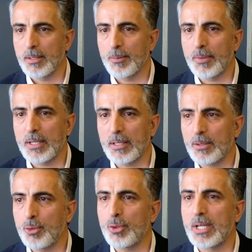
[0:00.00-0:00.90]
ve
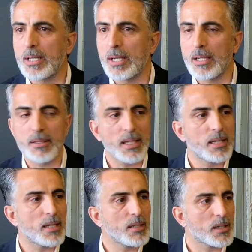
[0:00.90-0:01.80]
Türkiye genelinde
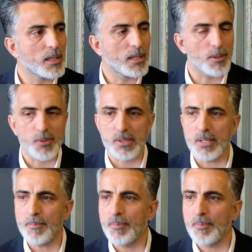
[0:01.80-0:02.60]
kendi adaylarımızla